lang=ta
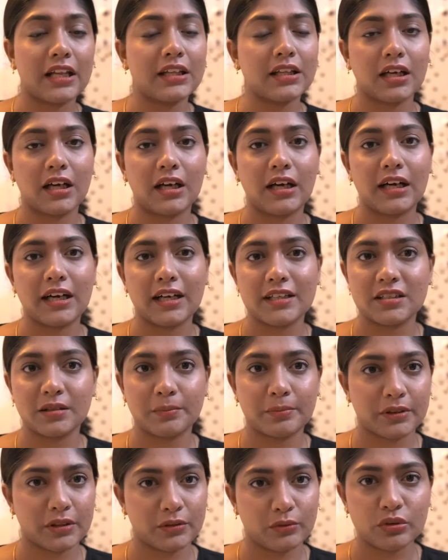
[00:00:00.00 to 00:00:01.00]
அதுக்கு ஆராய்ச்சி
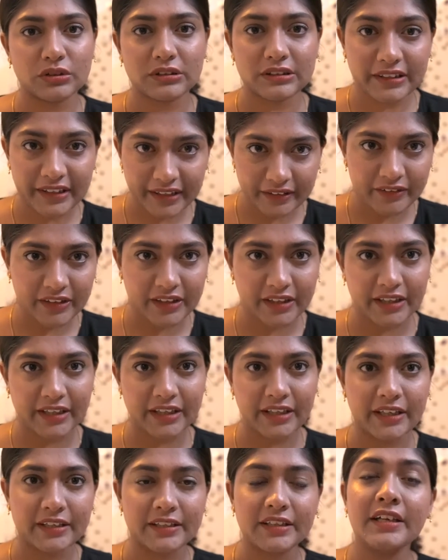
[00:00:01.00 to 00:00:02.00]
பண்ணவோ தேவை
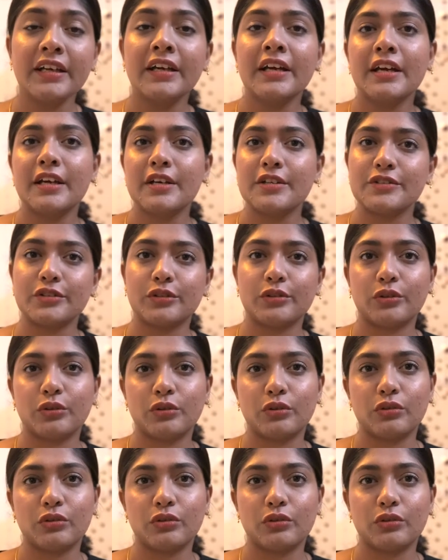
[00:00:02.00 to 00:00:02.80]
கிடையாது ஸோ